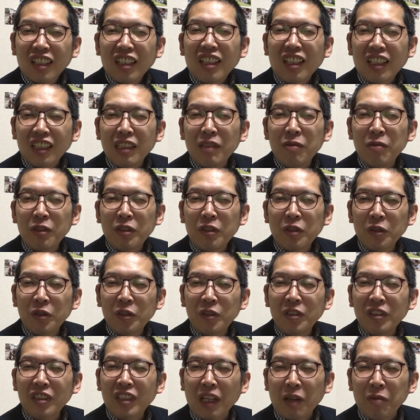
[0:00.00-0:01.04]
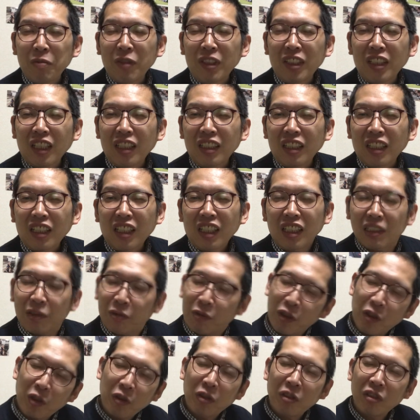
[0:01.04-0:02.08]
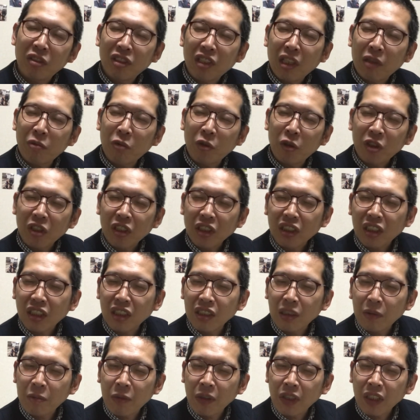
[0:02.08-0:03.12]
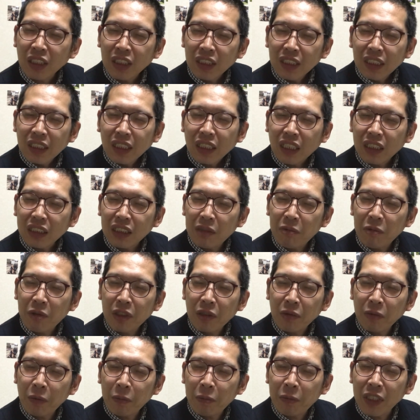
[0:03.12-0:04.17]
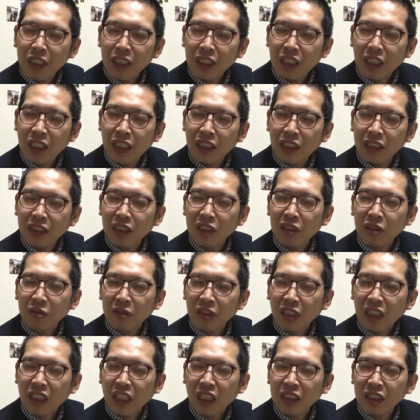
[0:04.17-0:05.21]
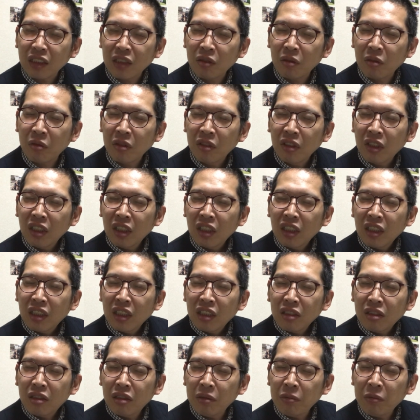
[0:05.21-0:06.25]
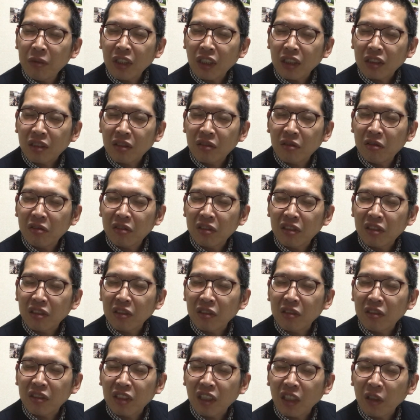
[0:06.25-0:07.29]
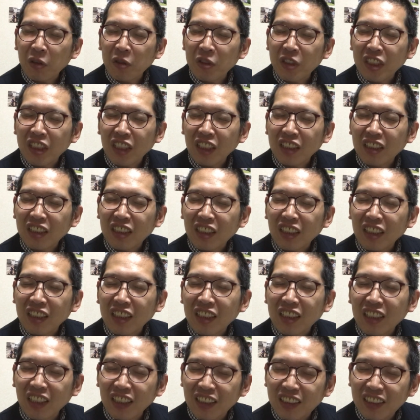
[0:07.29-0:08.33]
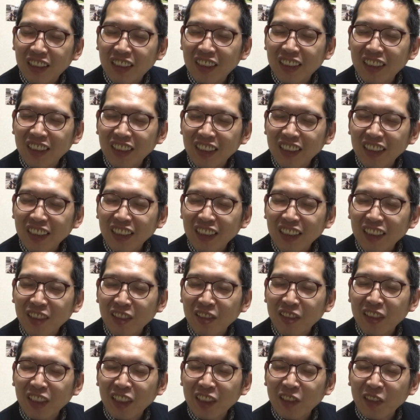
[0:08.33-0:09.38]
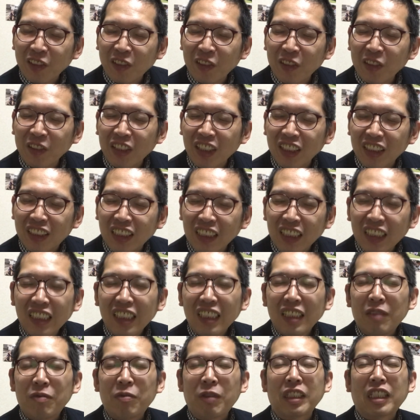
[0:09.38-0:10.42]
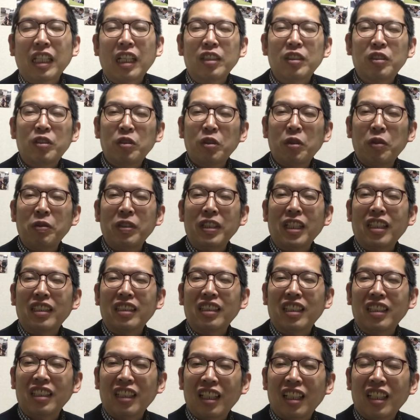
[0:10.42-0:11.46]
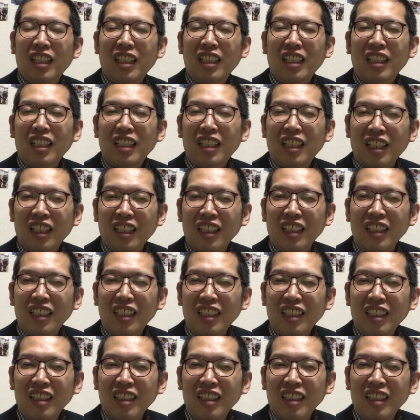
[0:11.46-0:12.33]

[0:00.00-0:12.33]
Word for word: カニ味噌軍艦みたいなカニ味噌軍艦も美味しかったなやっぱカニ味噌もピンキリなんでしょうねカニの風味がすごく強くて美味しかったですそんなところですまあ誕生日なんでねはい